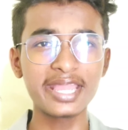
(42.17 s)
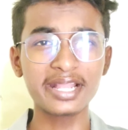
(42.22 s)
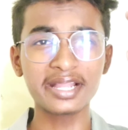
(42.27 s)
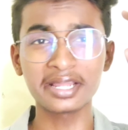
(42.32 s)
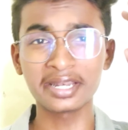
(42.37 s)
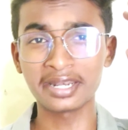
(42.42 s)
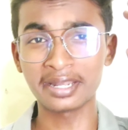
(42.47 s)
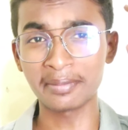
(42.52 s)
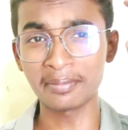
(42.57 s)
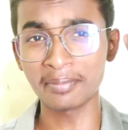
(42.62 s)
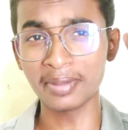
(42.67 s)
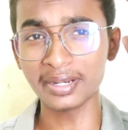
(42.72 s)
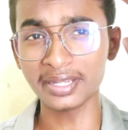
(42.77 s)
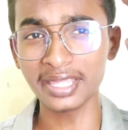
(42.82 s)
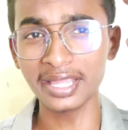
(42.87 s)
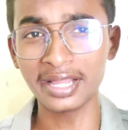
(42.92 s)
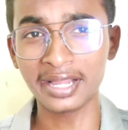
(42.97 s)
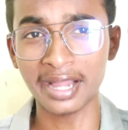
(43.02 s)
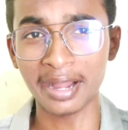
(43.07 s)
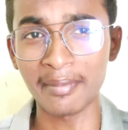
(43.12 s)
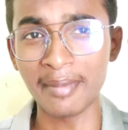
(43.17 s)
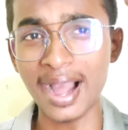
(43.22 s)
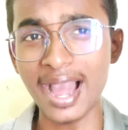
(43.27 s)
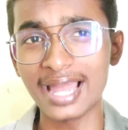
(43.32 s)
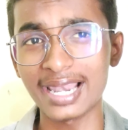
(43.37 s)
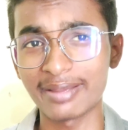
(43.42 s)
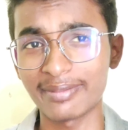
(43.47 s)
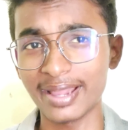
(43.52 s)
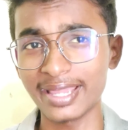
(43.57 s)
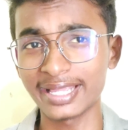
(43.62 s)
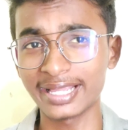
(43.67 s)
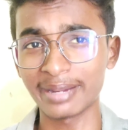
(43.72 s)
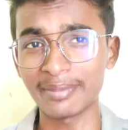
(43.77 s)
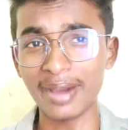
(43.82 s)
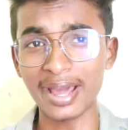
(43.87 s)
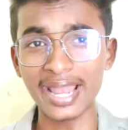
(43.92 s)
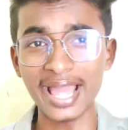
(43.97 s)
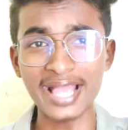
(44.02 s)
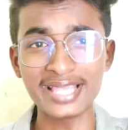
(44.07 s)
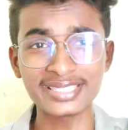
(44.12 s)
एक नंबर की कमाल है भाई
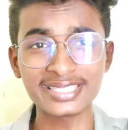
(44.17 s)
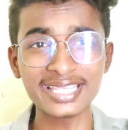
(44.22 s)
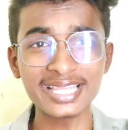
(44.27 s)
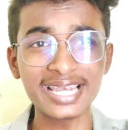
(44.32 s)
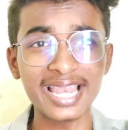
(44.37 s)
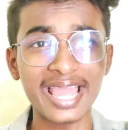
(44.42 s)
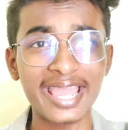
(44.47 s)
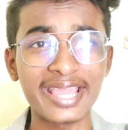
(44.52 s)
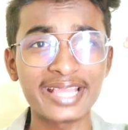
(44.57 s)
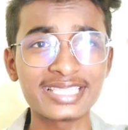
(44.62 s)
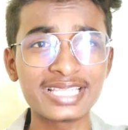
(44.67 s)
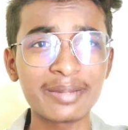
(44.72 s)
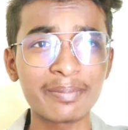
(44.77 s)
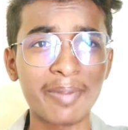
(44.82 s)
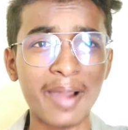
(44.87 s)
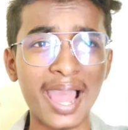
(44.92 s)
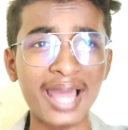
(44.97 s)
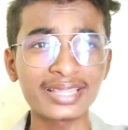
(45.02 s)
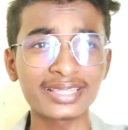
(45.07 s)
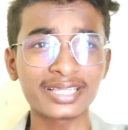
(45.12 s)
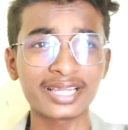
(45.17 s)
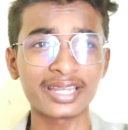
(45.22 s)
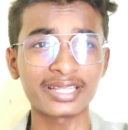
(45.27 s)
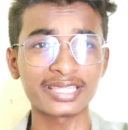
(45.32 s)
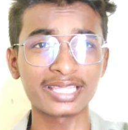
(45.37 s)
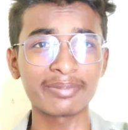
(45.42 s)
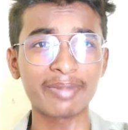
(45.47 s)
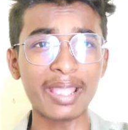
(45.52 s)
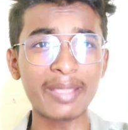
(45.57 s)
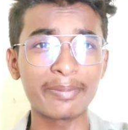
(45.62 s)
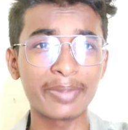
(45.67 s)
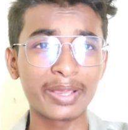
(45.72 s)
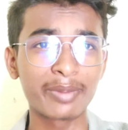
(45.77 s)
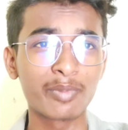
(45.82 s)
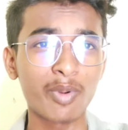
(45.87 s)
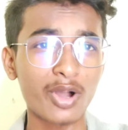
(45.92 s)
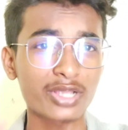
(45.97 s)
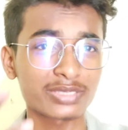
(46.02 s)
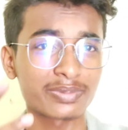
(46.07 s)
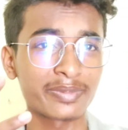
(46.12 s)
कमाल है ऐसे लहजे बात करती है भाई
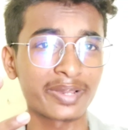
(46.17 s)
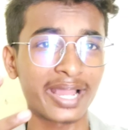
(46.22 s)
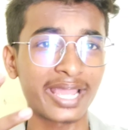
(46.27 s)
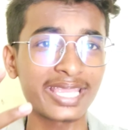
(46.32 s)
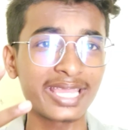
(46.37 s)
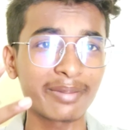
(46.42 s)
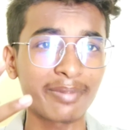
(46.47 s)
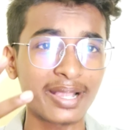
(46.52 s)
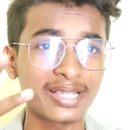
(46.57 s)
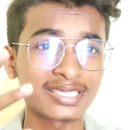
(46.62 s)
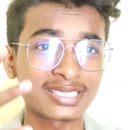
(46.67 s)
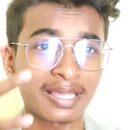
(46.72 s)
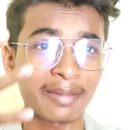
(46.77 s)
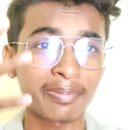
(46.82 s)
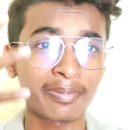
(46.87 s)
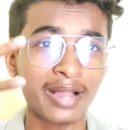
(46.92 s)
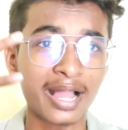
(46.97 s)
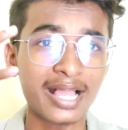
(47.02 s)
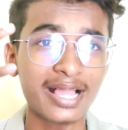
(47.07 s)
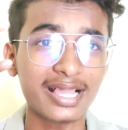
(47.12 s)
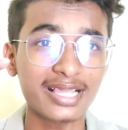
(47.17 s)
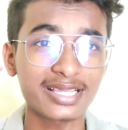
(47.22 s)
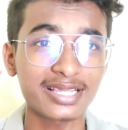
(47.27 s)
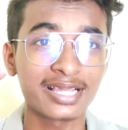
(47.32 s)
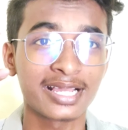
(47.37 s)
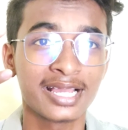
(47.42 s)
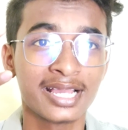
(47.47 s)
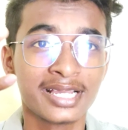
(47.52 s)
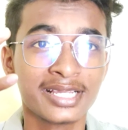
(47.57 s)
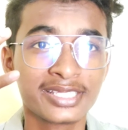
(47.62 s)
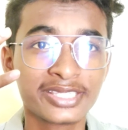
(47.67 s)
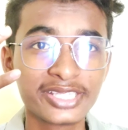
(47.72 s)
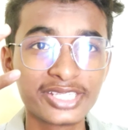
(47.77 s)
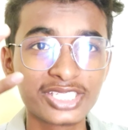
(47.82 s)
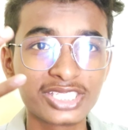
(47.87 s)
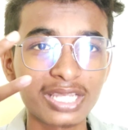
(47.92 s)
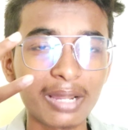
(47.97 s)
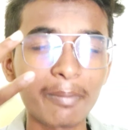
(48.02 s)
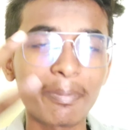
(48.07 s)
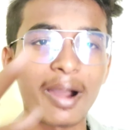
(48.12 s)
बिग बॉस में गई है भाई सबका
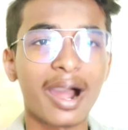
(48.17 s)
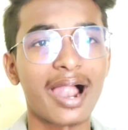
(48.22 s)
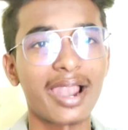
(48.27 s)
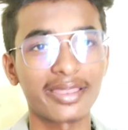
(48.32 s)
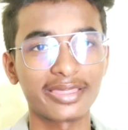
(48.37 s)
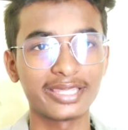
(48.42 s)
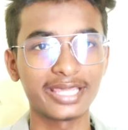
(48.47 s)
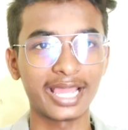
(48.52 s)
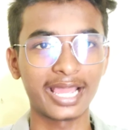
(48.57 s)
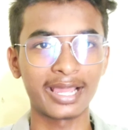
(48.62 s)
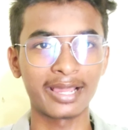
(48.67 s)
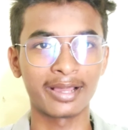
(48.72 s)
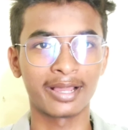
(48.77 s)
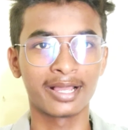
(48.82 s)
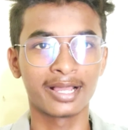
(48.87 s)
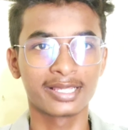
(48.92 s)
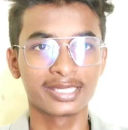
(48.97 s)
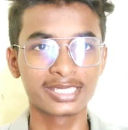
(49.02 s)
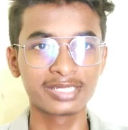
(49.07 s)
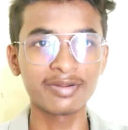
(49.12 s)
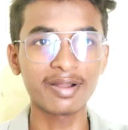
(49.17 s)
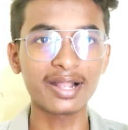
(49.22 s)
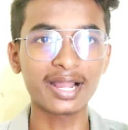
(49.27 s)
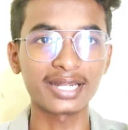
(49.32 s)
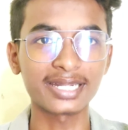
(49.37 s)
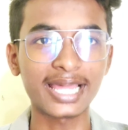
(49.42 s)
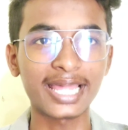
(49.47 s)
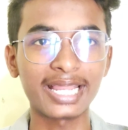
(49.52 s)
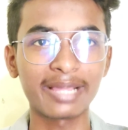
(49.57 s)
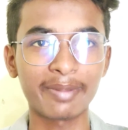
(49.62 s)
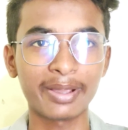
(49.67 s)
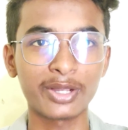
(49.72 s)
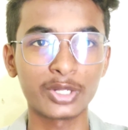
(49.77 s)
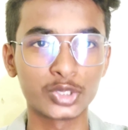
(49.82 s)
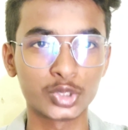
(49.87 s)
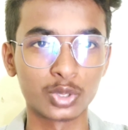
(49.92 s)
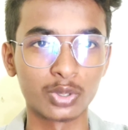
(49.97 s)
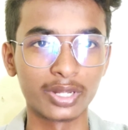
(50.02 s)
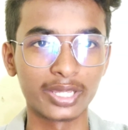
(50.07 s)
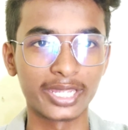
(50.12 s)
सिस्टम फाड़ दिया है सिवा कटारे भाई
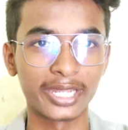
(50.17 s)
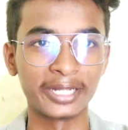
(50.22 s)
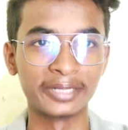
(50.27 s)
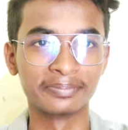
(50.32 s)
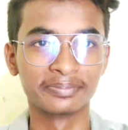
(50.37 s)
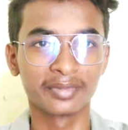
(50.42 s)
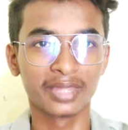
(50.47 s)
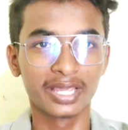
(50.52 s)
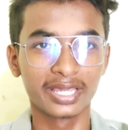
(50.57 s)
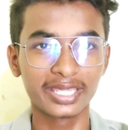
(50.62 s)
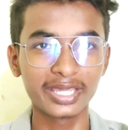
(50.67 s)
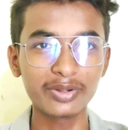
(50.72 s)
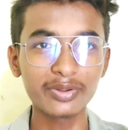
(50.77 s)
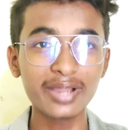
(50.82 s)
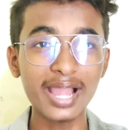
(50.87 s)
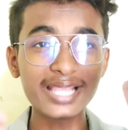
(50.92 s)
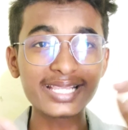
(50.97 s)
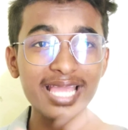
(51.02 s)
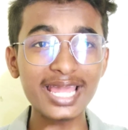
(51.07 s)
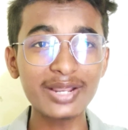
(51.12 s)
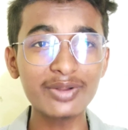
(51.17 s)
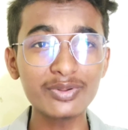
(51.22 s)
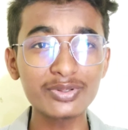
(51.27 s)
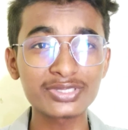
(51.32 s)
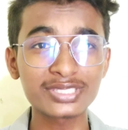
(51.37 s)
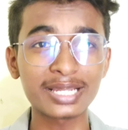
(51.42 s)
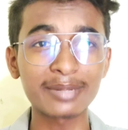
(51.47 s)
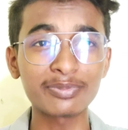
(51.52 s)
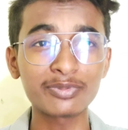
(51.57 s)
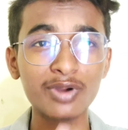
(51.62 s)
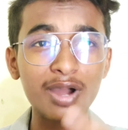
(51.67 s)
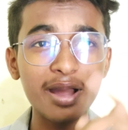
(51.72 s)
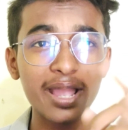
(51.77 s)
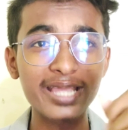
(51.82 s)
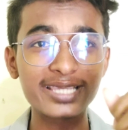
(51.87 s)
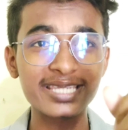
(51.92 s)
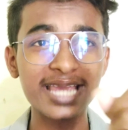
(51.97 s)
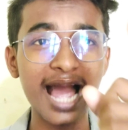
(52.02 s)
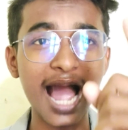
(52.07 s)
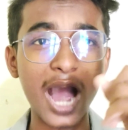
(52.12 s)
को छोड़ के क्योंकि यार वो सबको
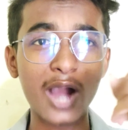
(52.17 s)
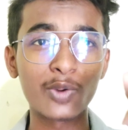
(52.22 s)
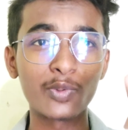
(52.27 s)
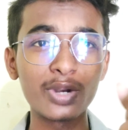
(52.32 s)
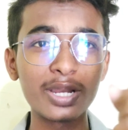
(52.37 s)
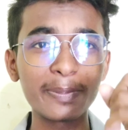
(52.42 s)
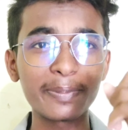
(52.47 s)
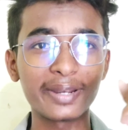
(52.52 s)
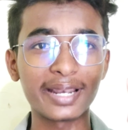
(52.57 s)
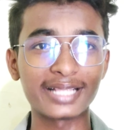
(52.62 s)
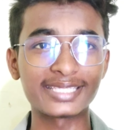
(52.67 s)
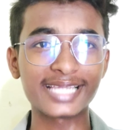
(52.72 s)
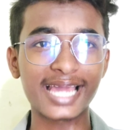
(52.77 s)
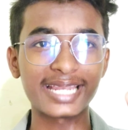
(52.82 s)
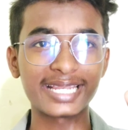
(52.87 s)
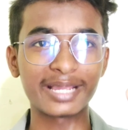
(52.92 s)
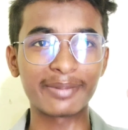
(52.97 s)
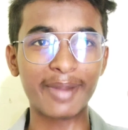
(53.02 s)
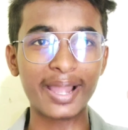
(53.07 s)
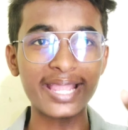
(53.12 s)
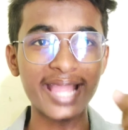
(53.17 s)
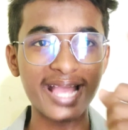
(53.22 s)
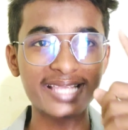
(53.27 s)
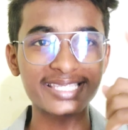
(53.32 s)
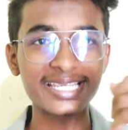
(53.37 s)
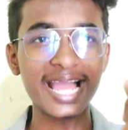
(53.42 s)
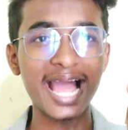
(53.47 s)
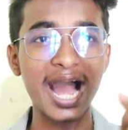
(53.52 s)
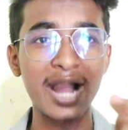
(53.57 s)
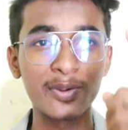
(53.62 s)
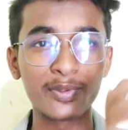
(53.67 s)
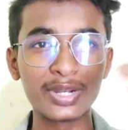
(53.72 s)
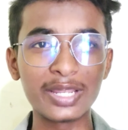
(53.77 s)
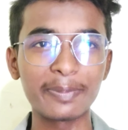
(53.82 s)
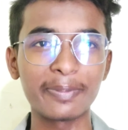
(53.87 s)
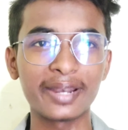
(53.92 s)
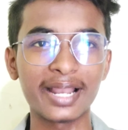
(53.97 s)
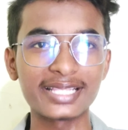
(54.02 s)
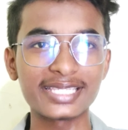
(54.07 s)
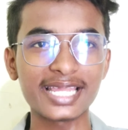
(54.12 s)
ऐसे अंगुली पे नचा रही है भाई ऐसे
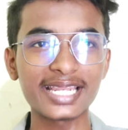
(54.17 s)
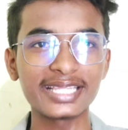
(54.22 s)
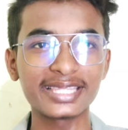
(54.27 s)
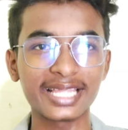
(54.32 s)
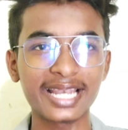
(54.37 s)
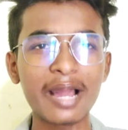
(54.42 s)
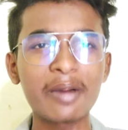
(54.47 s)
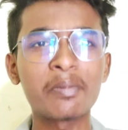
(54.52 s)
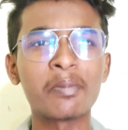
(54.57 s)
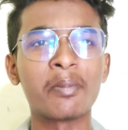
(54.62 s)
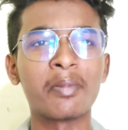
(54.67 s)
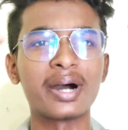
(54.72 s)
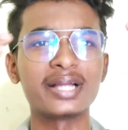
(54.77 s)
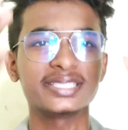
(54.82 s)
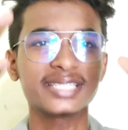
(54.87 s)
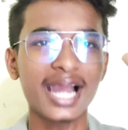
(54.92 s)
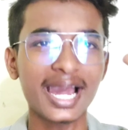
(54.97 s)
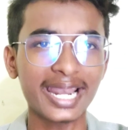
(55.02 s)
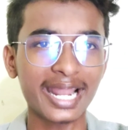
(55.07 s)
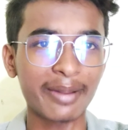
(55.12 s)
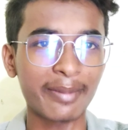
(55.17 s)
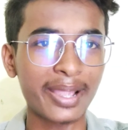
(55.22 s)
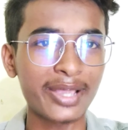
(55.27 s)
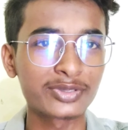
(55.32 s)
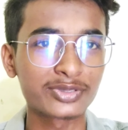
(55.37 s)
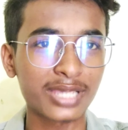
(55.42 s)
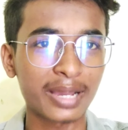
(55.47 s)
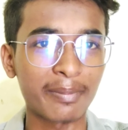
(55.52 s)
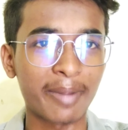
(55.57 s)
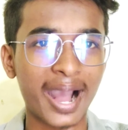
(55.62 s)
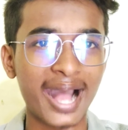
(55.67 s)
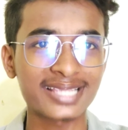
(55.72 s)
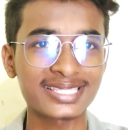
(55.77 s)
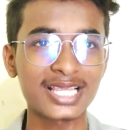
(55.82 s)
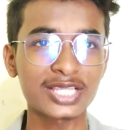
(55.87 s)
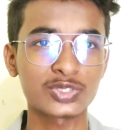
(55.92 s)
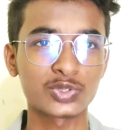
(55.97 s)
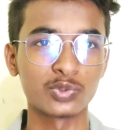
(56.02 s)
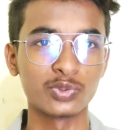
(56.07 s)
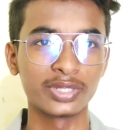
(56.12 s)
अंगुली पे नचा रही इतना मजा आ रहा है भाई उसका
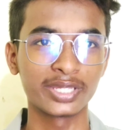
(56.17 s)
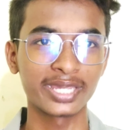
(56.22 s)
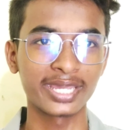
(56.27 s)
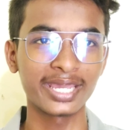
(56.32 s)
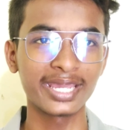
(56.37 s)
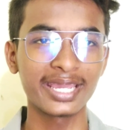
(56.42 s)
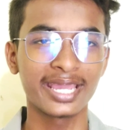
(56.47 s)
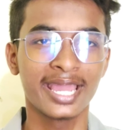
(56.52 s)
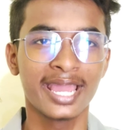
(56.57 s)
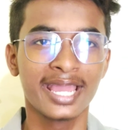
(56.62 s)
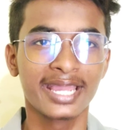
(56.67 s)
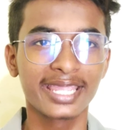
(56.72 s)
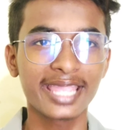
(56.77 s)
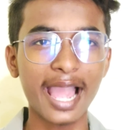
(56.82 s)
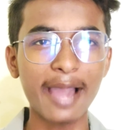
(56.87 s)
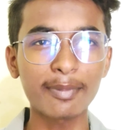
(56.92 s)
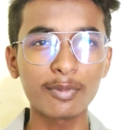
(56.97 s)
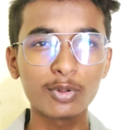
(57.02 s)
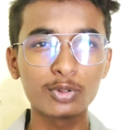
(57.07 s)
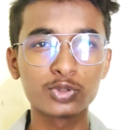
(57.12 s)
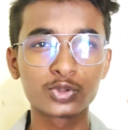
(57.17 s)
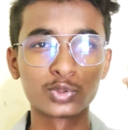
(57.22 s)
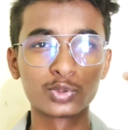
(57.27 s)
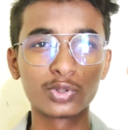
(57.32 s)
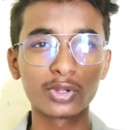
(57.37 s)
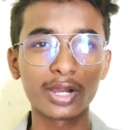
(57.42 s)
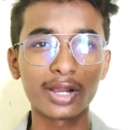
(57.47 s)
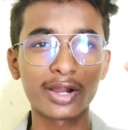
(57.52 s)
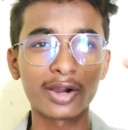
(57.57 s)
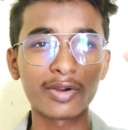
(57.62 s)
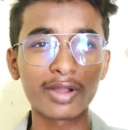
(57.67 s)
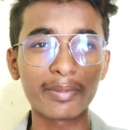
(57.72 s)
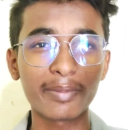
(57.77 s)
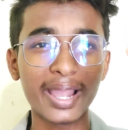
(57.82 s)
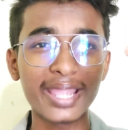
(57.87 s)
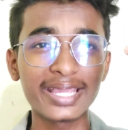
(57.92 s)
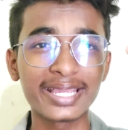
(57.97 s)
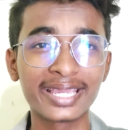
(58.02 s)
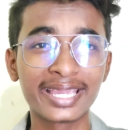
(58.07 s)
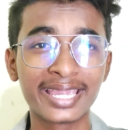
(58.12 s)
भाषा सुन के कि आप लोग सुनोगे कहोगे
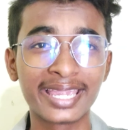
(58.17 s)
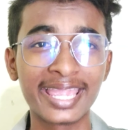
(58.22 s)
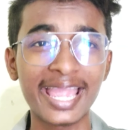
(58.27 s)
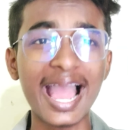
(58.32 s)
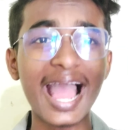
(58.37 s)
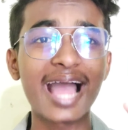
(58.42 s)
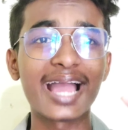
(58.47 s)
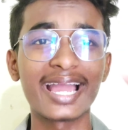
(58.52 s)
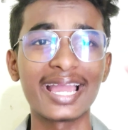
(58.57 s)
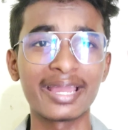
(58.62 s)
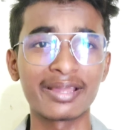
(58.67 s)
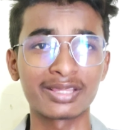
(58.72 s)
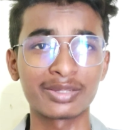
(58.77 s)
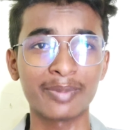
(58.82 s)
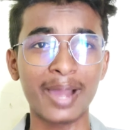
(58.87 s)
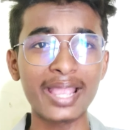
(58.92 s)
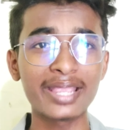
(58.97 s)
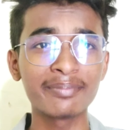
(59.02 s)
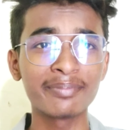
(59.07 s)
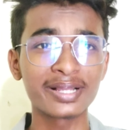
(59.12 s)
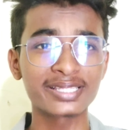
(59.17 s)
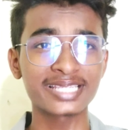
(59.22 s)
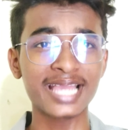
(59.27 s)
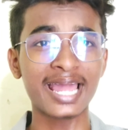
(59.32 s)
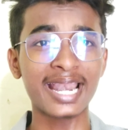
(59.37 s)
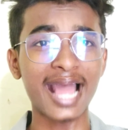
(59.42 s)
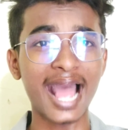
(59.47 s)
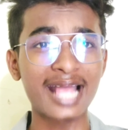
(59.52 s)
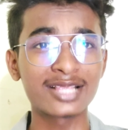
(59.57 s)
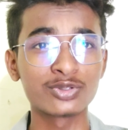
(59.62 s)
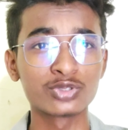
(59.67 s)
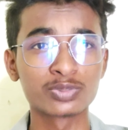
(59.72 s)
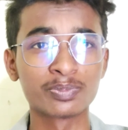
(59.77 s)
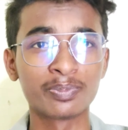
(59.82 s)
भाई क्या है तो भाई बस यार आज